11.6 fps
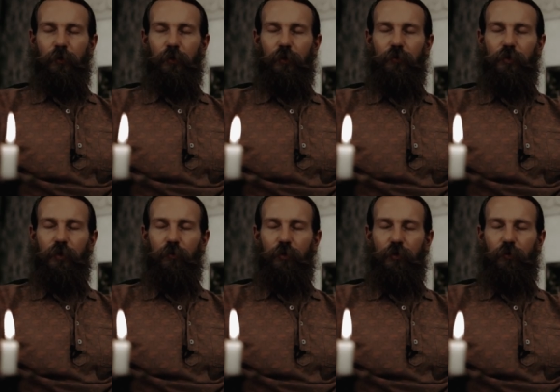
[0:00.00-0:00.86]
И
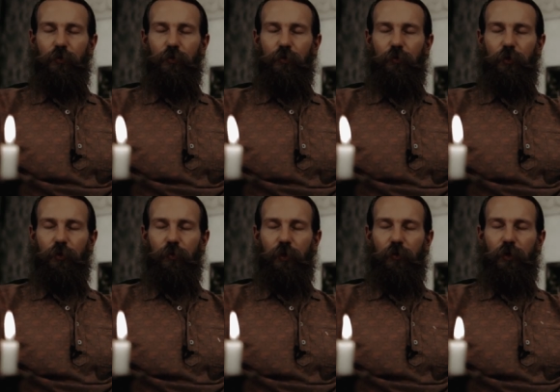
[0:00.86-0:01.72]
всем этим людям мы
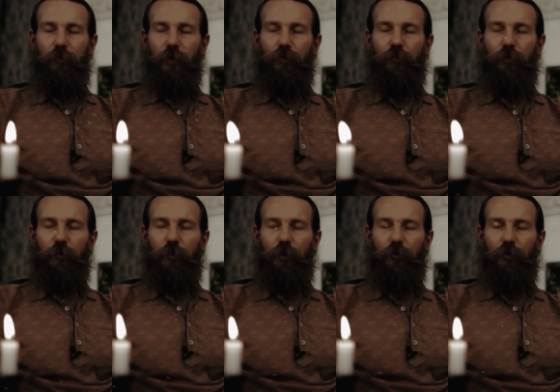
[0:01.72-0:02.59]
направляем огромный
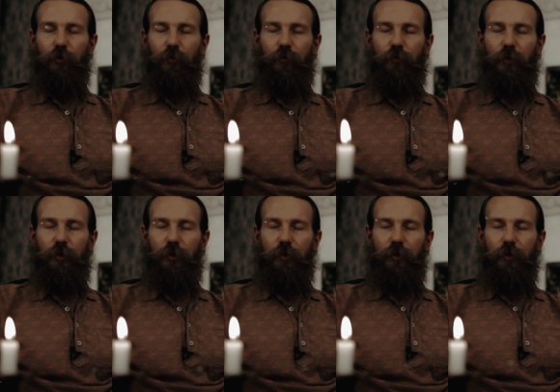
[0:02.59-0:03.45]
поток любви
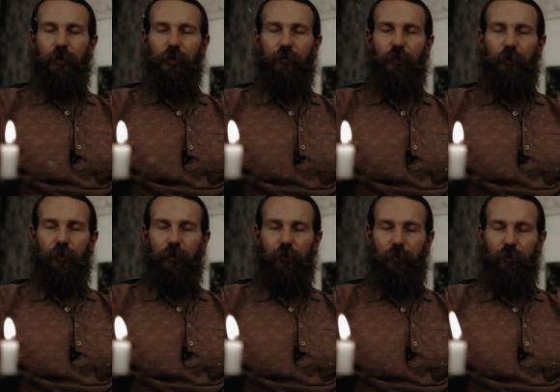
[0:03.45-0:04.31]
и света.
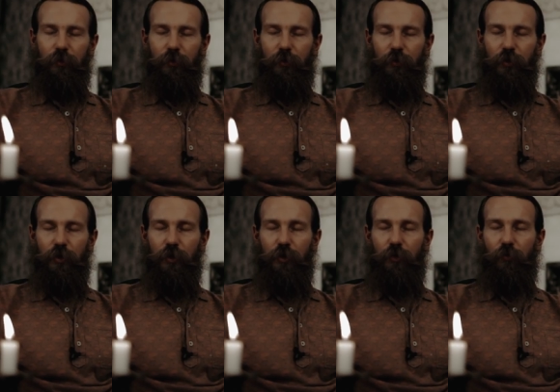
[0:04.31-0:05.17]

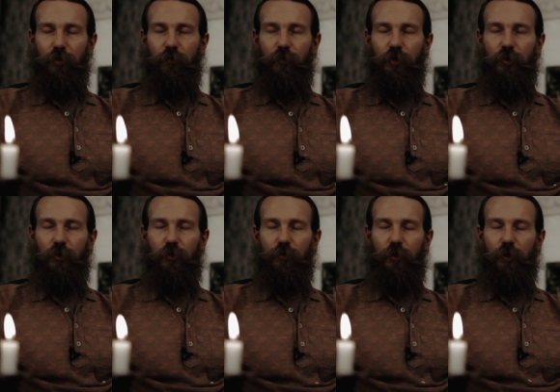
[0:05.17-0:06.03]
Сейчас нам очень важны
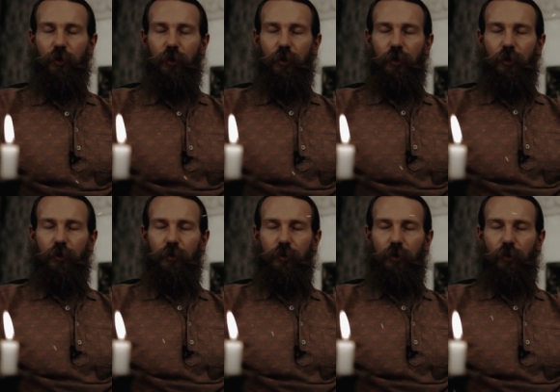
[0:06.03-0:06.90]
люди,
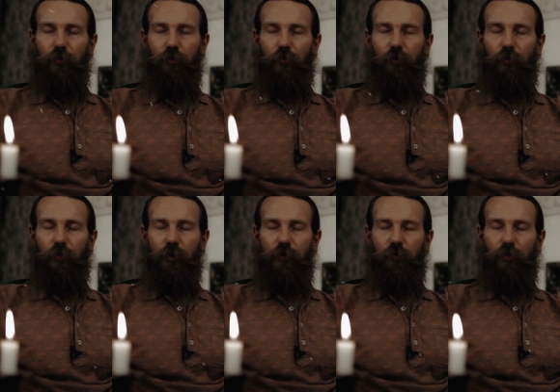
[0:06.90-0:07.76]
с которыми у
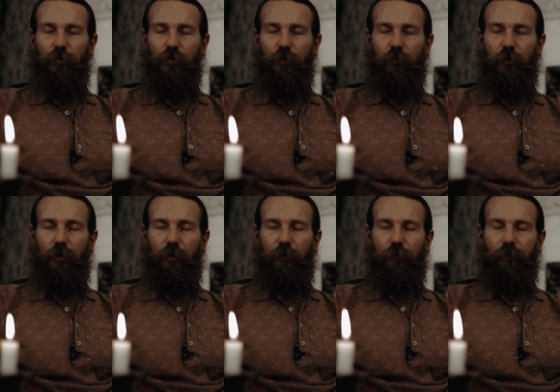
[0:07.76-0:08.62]
нас в прошлом были